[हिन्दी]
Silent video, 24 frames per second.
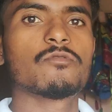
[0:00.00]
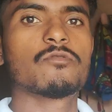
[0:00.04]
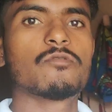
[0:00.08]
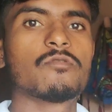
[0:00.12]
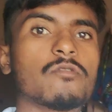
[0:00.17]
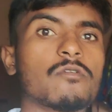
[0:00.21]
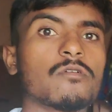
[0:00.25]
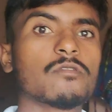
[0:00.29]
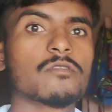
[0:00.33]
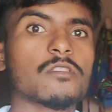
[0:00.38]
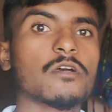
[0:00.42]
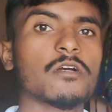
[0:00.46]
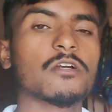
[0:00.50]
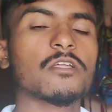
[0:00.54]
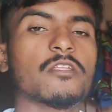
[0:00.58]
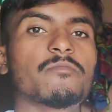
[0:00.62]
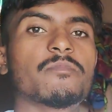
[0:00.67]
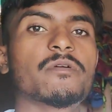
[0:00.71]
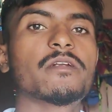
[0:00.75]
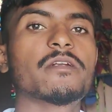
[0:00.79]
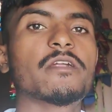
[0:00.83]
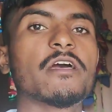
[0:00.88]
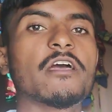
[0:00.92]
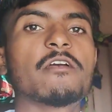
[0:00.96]
तो
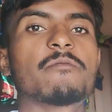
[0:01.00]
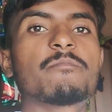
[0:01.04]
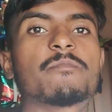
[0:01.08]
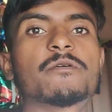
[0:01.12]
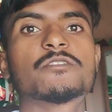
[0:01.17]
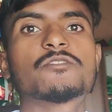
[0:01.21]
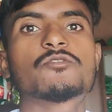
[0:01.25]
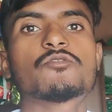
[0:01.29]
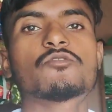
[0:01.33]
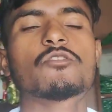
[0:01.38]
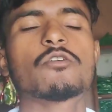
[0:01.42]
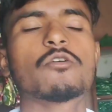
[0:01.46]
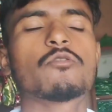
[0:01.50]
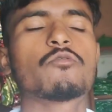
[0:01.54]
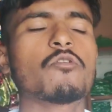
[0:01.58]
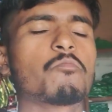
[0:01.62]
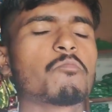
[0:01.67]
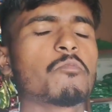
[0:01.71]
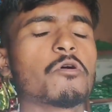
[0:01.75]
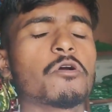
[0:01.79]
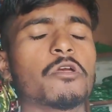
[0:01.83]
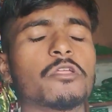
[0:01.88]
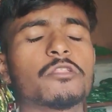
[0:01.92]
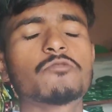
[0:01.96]
तकरीबन ढाई बज चुके
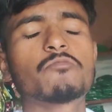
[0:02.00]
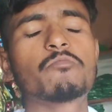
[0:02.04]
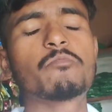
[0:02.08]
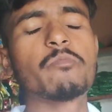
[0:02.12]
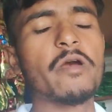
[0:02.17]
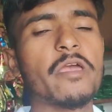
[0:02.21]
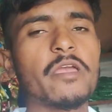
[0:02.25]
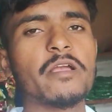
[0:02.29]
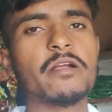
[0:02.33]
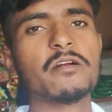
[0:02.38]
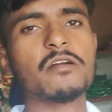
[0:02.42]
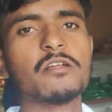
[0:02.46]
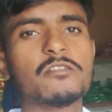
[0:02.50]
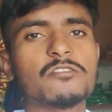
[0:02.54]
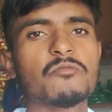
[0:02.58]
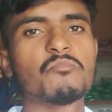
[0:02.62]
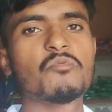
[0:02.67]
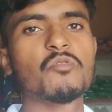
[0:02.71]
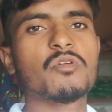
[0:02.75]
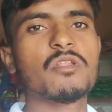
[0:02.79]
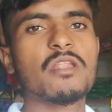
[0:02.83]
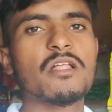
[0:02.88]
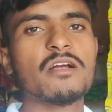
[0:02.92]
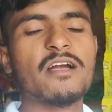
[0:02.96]
और बॉय तो भयंकर से
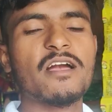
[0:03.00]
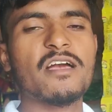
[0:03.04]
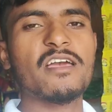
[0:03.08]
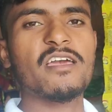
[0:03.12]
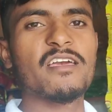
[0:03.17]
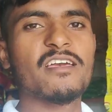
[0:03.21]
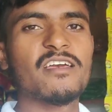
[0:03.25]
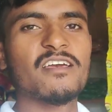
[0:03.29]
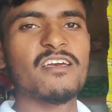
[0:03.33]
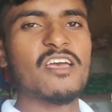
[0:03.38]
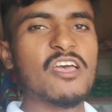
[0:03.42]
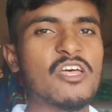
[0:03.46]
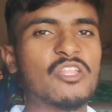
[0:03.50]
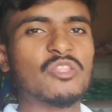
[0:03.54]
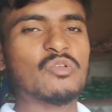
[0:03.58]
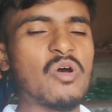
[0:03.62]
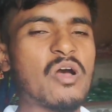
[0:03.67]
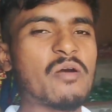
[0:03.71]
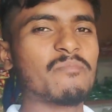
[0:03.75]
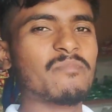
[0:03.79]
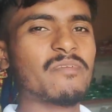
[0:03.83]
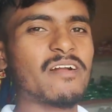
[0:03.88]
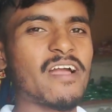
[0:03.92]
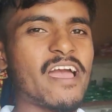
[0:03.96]
भूख लगा है
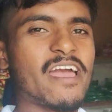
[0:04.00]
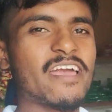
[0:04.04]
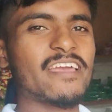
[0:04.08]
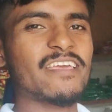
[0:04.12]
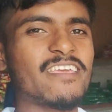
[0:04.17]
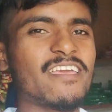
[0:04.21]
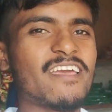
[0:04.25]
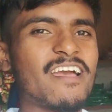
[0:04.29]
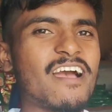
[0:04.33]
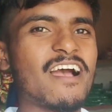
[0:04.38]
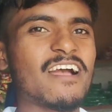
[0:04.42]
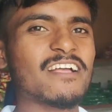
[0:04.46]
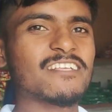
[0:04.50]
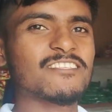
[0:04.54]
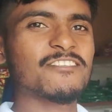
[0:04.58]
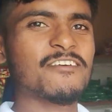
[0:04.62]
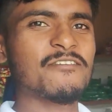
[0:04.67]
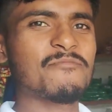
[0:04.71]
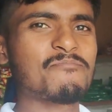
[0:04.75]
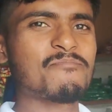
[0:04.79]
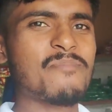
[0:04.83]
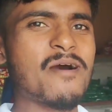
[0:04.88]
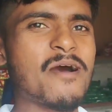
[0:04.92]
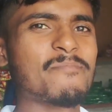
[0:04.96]
तो हम खाएंगे
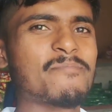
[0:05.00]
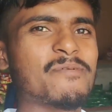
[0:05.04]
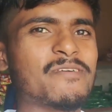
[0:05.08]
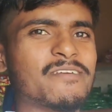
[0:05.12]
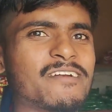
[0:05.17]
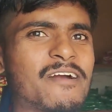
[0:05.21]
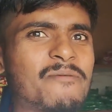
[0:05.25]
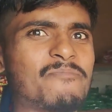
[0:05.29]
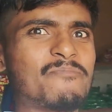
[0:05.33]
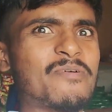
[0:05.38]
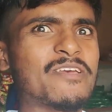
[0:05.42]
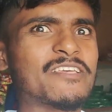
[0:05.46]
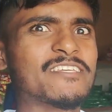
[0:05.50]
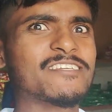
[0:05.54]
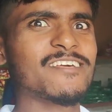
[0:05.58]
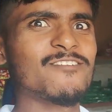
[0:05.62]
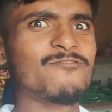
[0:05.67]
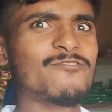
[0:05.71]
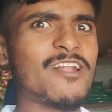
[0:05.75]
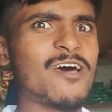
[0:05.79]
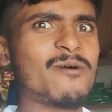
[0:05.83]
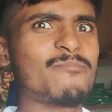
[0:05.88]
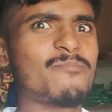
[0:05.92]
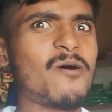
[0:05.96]
आज भाभी का
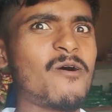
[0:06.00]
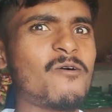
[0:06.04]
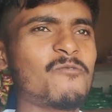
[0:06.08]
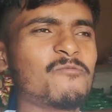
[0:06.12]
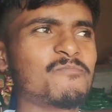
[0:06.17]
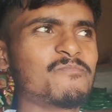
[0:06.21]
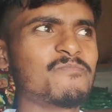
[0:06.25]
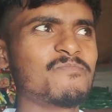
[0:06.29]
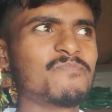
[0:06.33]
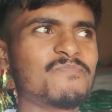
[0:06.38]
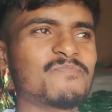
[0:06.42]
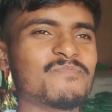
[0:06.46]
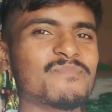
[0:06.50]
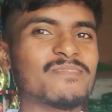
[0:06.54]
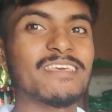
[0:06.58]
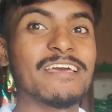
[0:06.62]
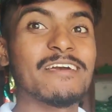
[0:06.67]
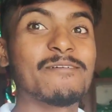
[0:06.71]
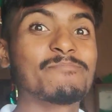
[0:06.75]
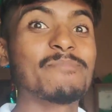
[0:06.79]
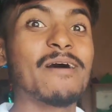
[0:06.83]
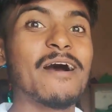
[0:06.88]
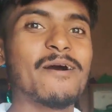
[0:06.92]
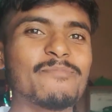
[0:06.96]
स्पेशल वड़ा पाव
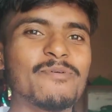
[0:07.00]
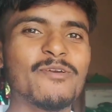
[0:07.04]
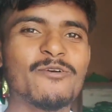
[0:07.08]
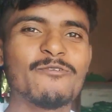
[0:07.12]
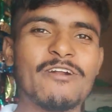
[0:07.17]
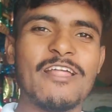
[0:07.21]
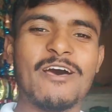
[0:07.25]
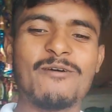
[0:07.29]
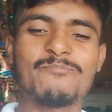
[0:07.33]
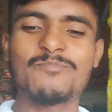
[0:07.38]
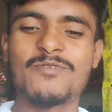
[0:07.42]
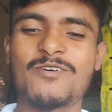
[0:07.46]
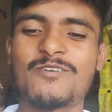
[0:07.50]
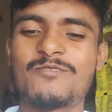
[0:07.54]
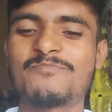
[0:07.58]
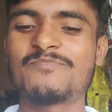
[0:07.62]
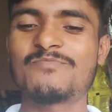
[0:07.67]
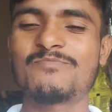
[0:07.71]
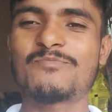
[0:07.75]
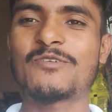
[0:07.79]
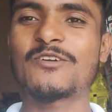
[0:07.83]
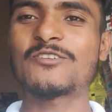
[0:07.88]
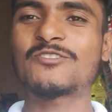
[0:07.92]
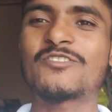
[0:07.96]
भाभी वड़ा पाव
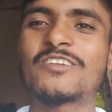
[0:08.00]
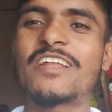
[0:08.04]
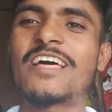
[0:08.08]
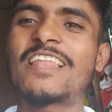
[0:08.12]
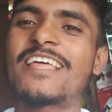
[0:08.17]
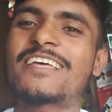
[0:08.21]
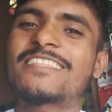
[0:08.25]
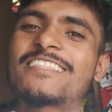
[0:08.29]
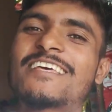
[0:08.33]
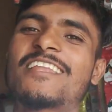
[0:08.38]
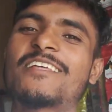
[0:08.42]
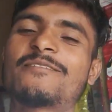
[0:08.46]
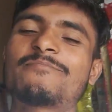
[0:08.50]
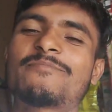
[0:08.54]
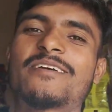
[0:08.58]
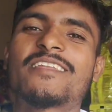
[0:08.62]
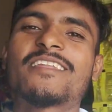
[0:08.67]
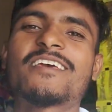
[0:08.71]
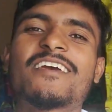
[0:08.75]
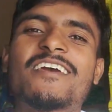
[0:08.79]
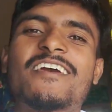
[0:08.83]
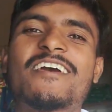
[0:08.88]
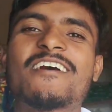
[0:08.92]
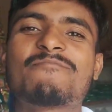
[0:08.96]
परसों डाला था ना
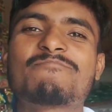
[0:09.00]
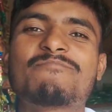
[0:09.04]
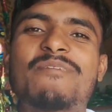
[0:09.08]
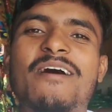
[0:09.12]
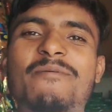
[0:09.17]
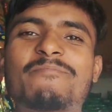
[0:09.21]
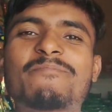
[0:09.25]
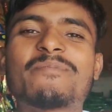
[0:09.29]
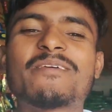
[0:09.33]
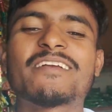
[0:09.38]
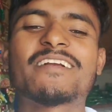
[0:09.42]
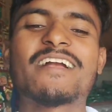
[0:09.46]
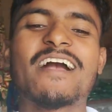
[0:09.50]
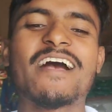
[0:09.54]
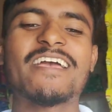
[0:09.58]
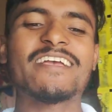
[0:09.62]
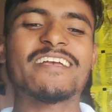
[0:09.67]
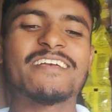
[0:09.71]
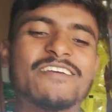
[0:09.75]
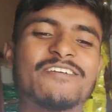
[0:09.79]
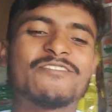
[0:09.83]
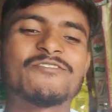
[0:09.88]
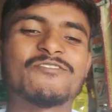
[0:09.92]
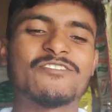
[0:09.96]
मैंने भाभी का
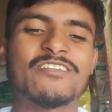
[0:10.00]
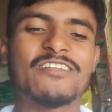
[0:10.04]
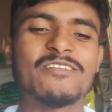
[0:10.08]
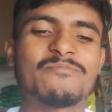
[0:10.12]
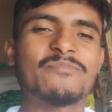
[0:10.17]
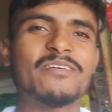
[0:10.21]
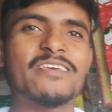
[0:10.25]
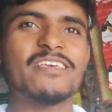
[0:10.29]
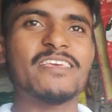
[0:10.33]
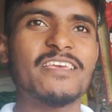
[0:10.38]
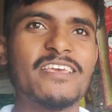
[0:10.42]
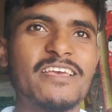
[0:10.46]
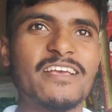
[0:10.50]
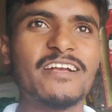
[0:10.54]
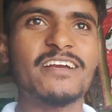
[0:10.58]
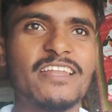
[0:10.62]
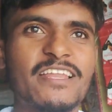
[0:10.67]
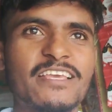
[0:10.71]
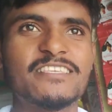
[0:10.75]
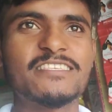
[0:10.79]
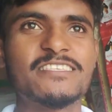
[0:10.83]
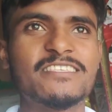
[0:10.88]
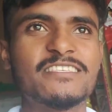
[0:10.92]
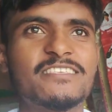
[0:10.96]
होटल में एग
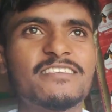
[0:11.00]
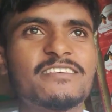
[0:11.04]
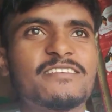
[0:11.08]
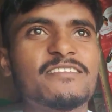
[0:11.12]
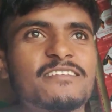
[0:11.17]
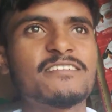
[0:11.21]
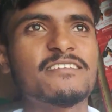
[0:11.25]
राइस